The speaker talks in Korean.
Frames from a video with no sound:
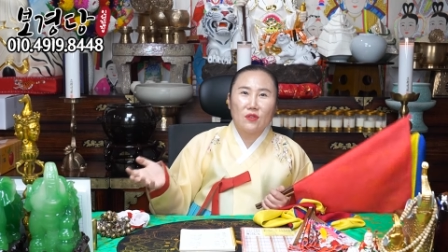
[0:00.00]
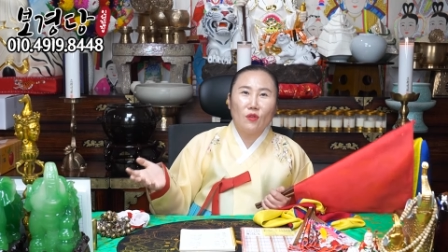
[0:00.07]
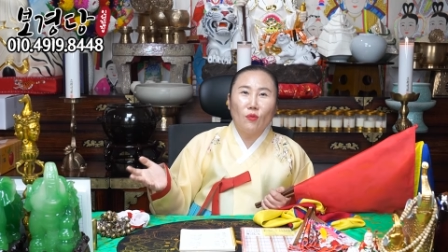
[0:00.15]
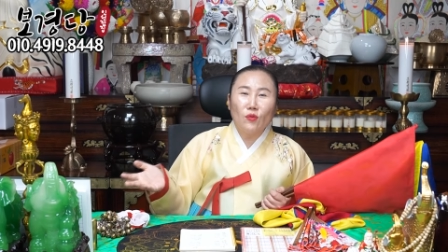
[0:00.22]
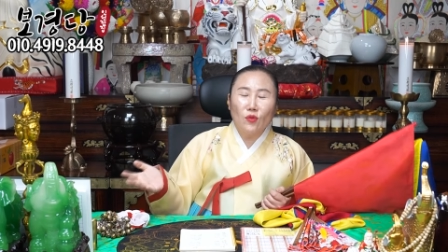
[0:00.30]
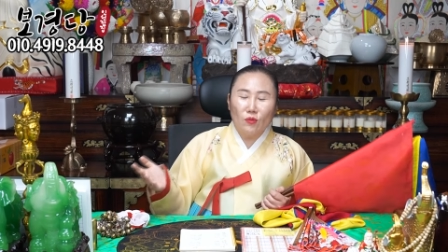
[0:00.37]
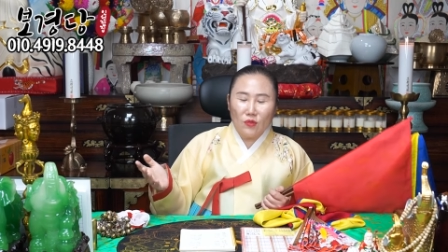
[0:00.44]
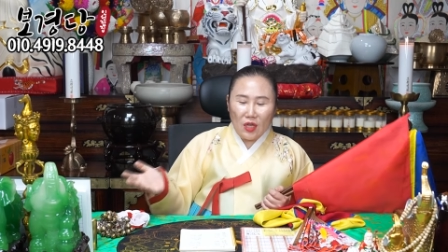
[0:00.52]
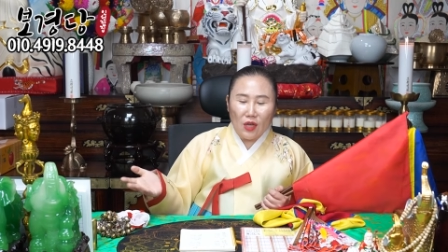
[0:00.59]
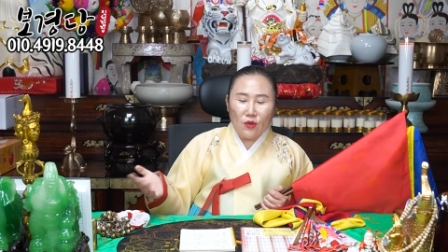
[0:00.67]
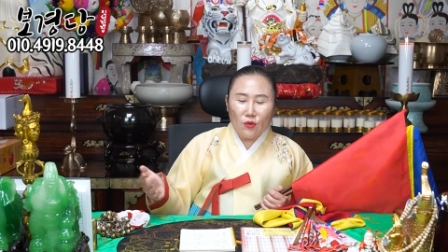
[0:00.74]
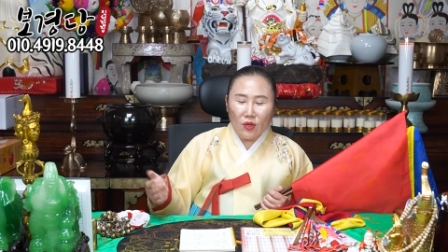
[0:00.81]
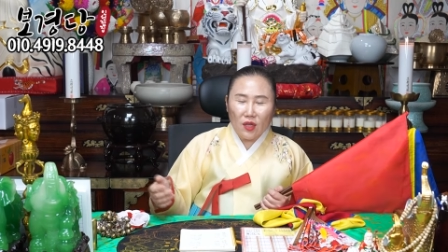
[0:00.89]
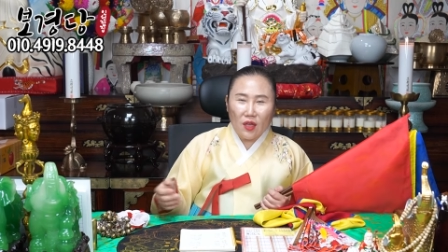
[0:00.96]
너무너무
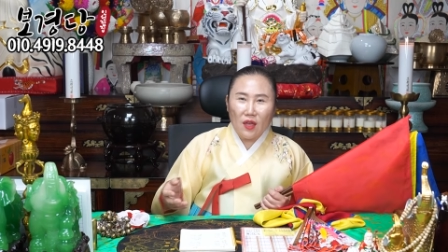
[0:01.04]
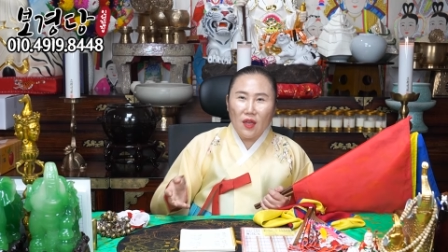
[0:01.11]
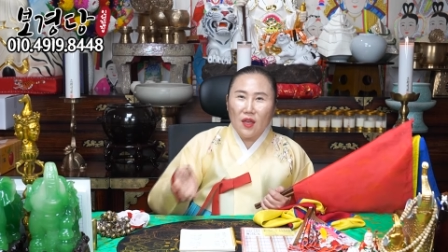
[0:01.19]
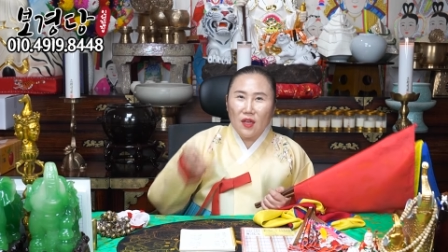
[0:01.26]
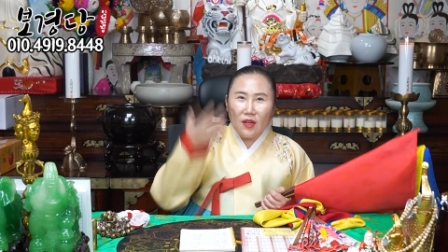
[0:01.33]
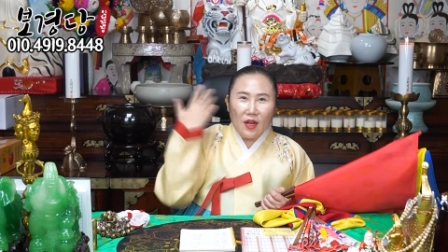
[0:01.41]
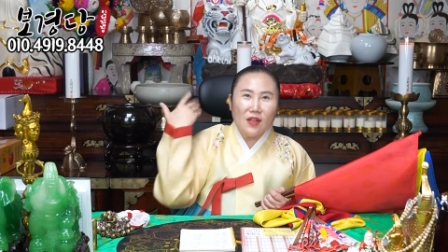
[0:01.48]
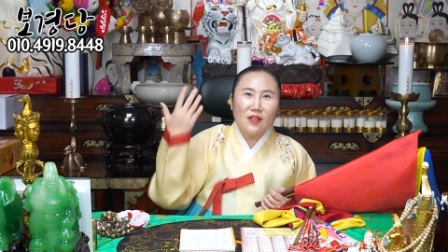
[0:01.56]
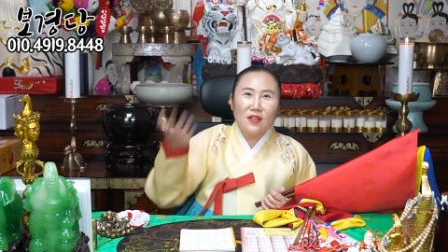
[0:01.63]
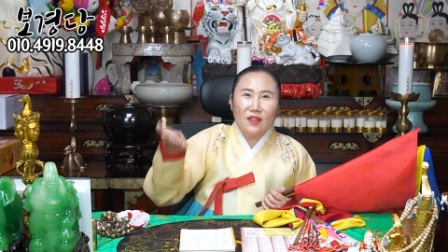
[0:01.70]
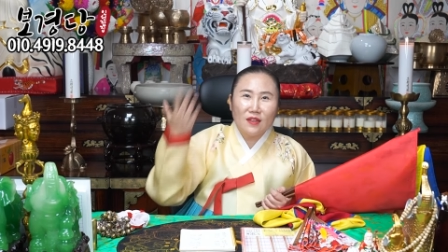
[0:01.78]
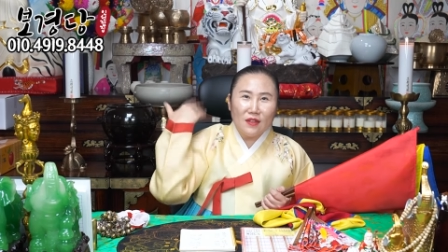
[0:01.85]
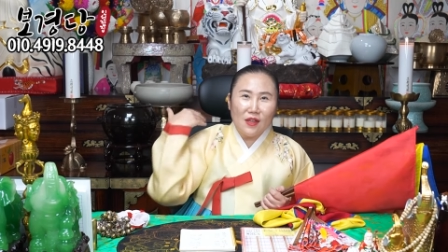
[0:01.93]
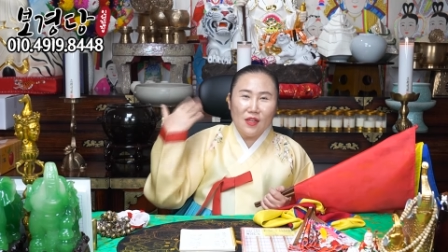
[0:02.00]
자유롭게
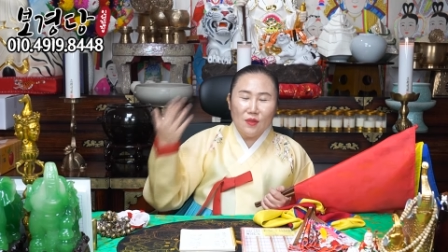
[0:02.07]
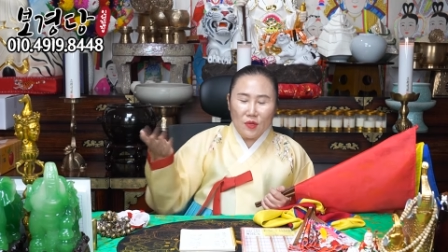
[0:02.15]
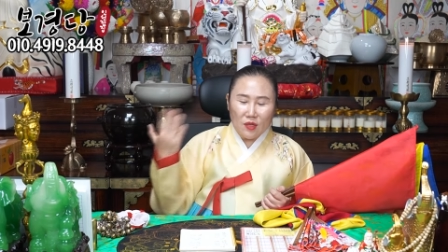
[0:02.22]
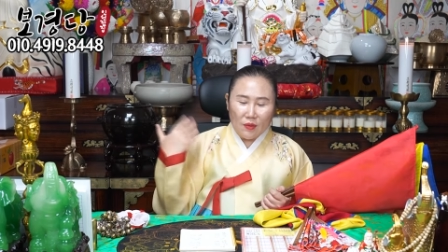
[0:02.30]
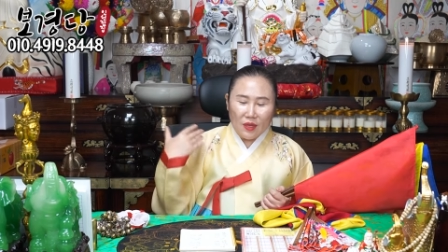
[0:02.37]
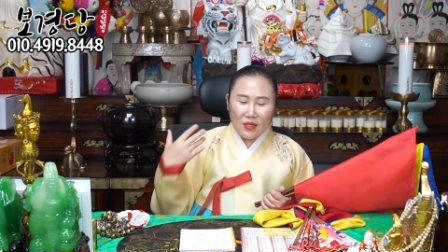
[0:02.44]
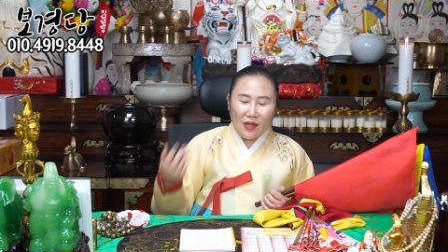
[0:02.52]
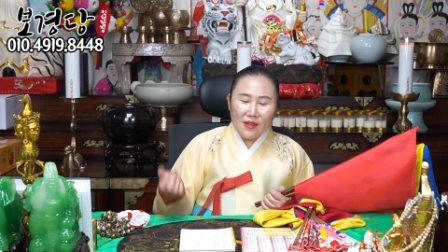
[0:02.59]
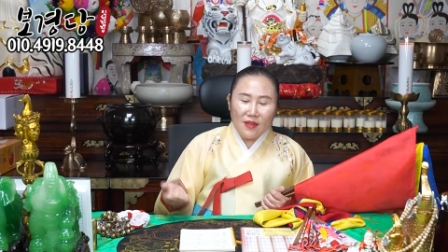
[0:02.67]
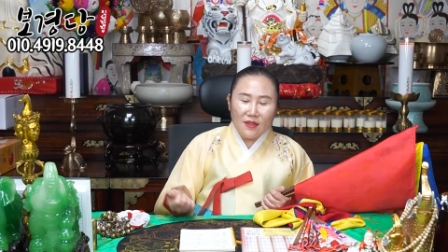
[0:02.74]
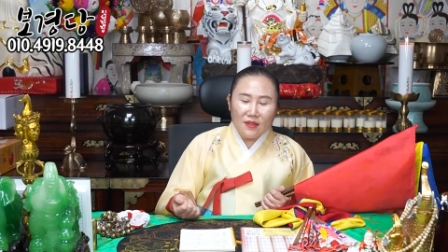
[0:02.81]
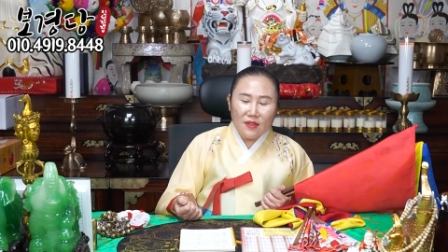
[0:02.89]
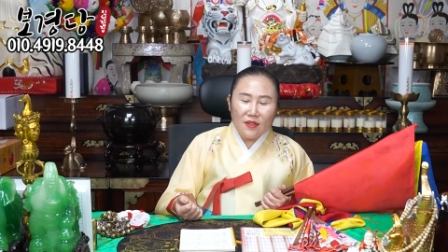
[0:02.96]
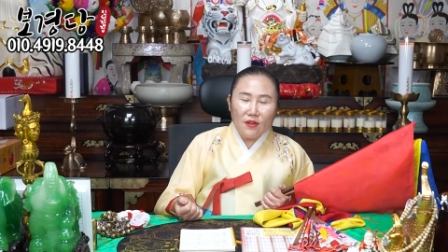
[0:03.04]
갈기를 날리면서 막
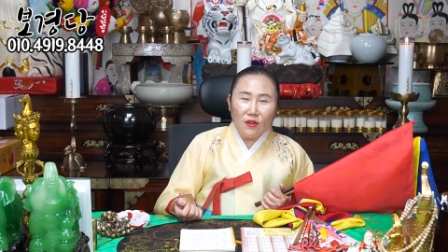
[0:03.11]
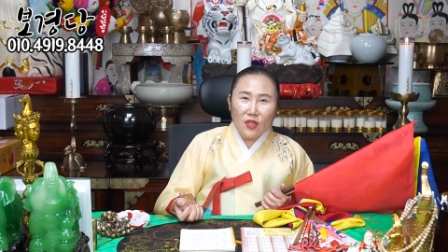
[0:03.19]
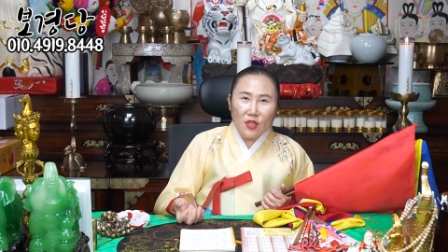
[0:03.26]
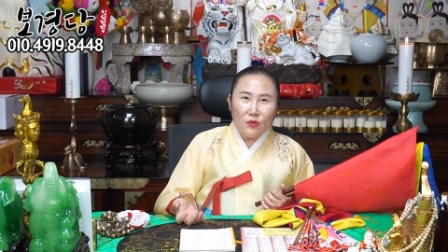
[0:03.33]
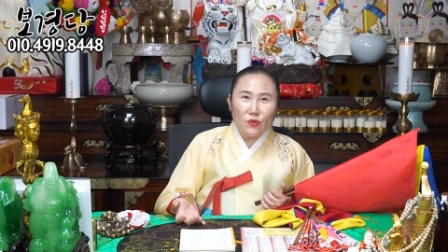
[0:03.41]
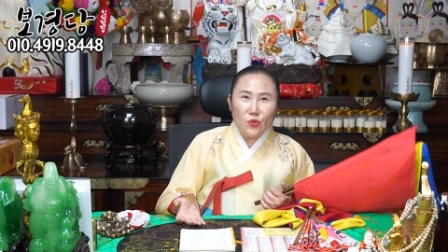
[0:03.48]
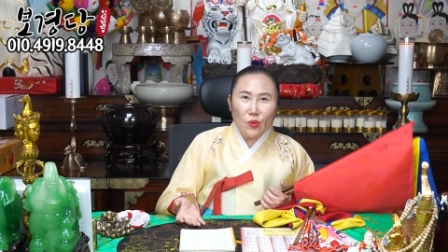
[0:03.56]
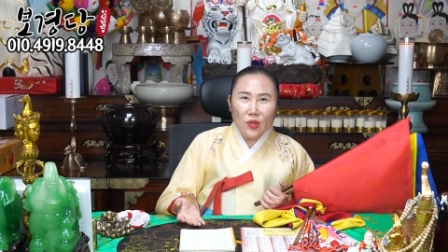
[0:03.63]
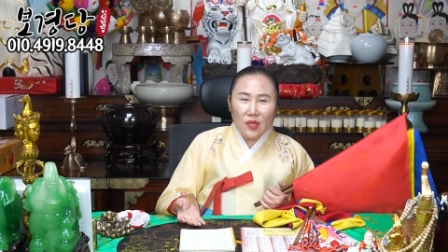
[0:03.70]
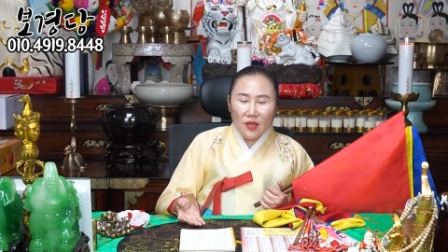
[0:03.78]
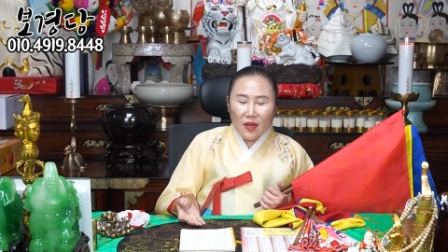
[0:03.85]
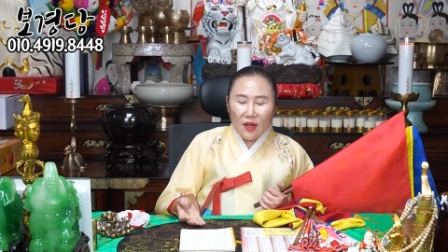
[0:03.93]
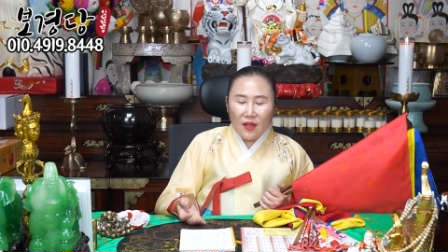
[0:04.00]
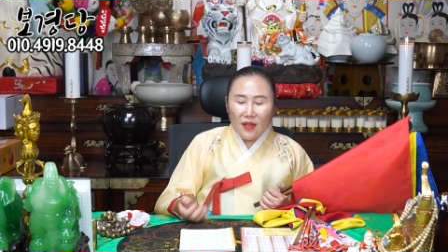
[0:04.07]
달리는 그런 기운
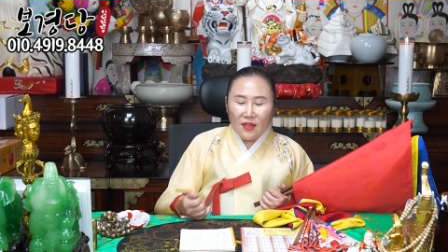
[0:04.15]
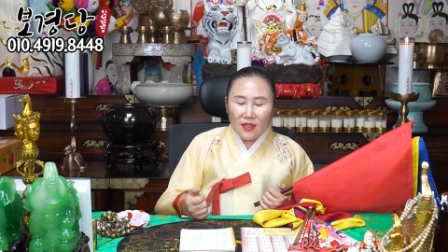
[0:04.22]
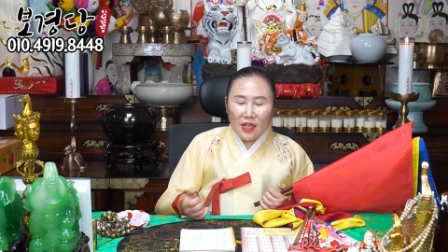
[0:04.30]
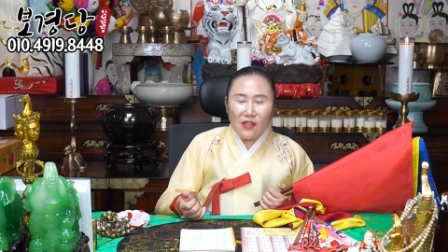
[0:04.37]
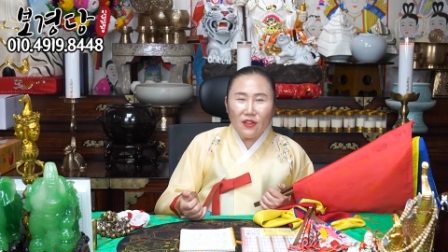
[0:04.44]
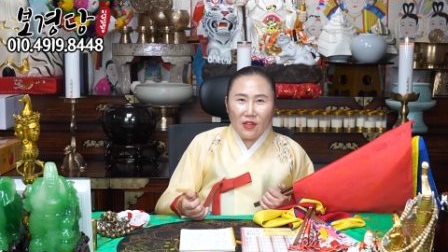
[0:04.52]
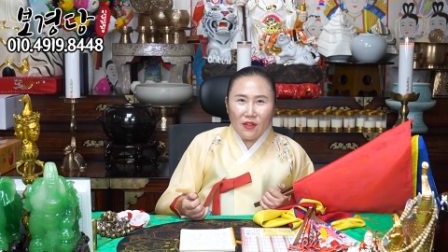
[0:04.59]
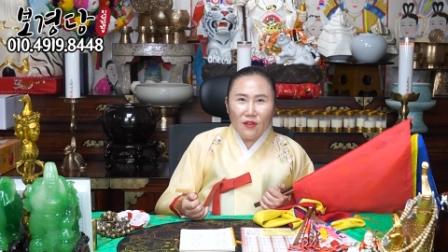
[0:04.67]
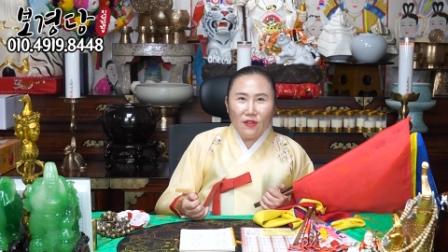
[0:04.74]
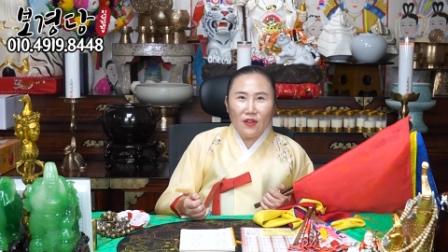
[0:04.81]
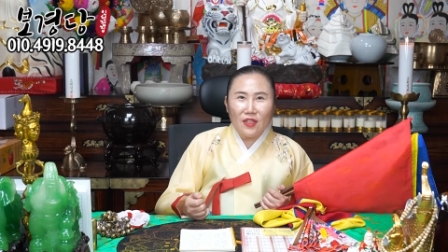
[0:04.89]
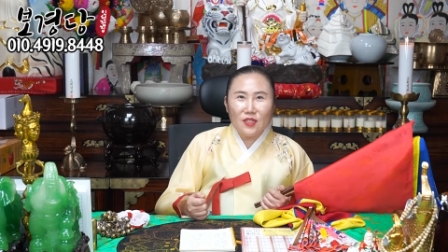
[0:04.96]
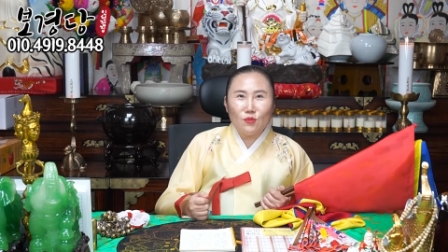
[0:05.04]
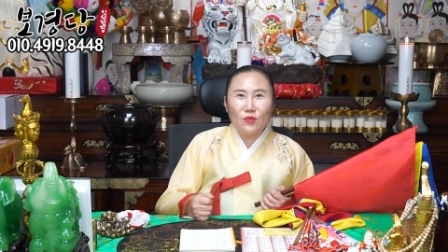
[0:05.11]
속이니까 달려 달려
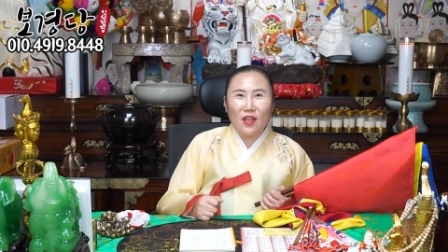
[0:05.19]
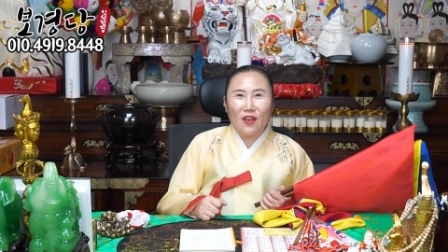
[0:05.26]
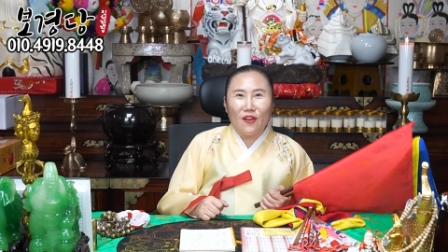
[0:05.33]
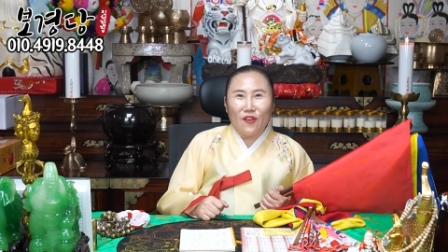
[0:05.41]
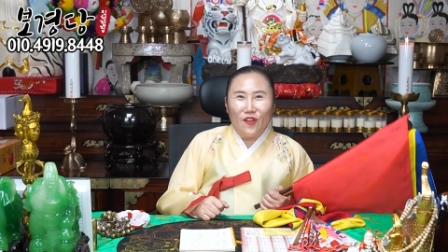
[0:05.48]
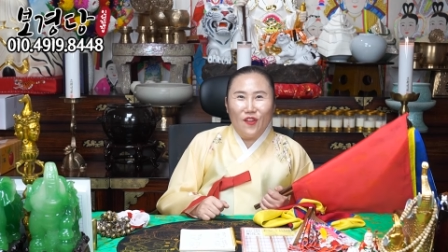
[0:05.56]
하시면 돼요.